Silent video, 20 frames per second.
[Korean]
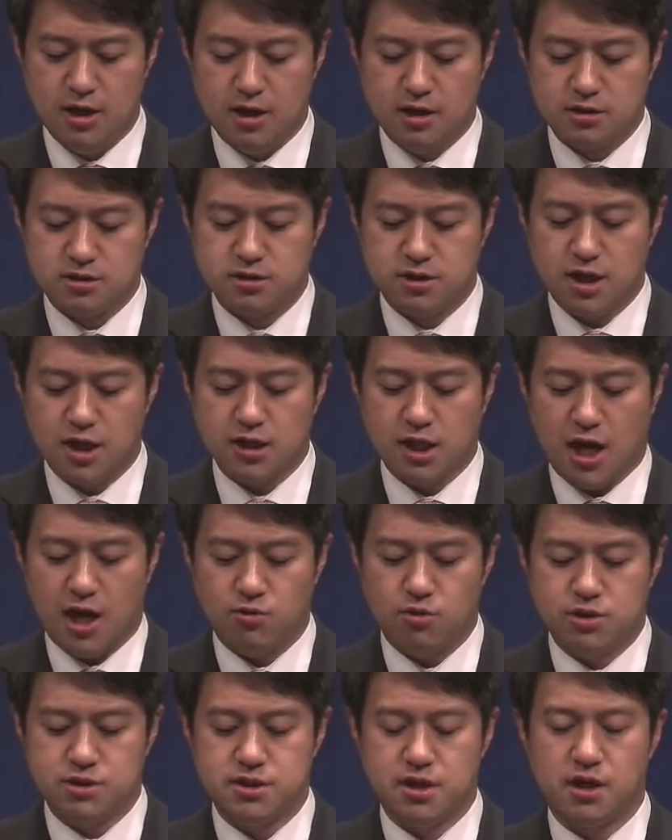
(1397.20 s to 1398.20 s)
그가
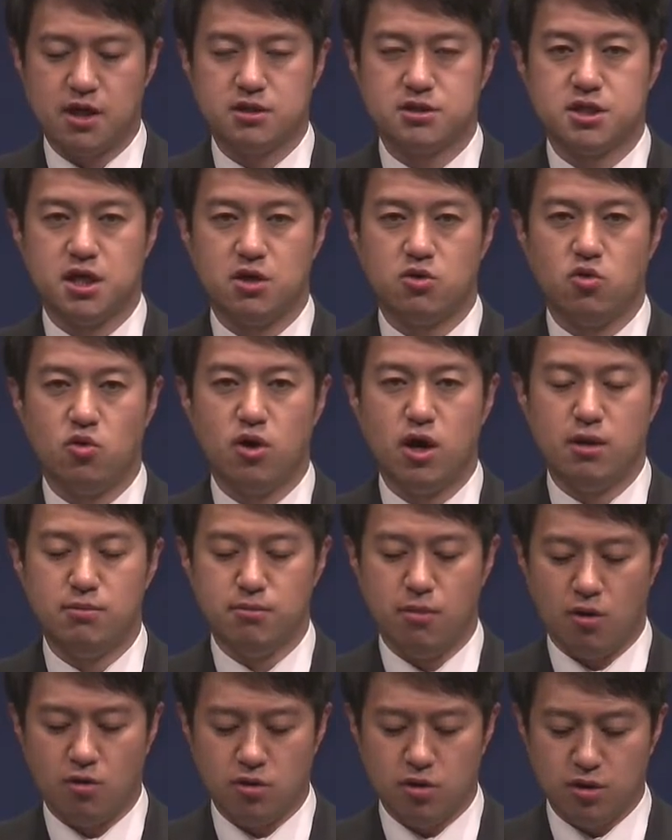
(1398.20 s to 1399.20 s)
다윗에게 제공한
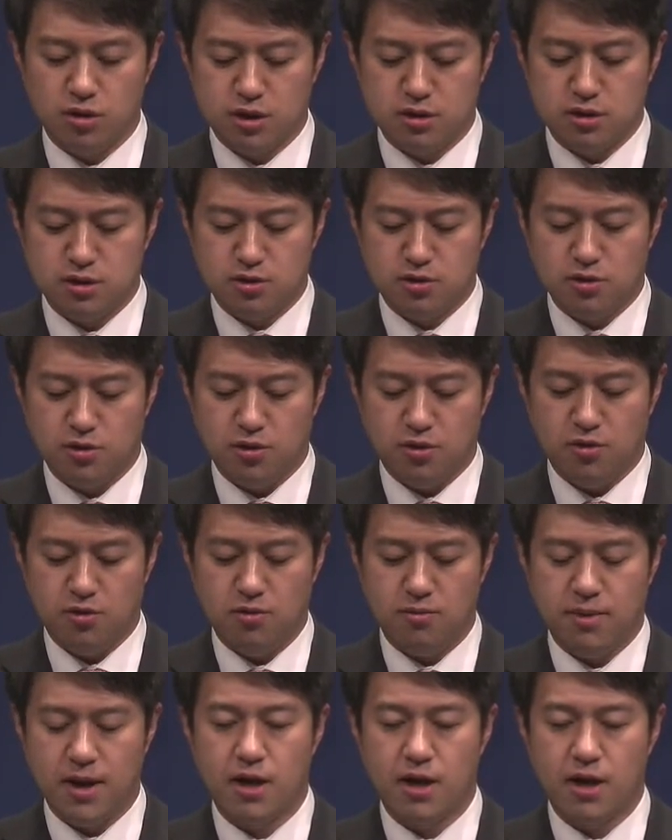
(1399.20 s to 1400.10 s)
먹거리는요,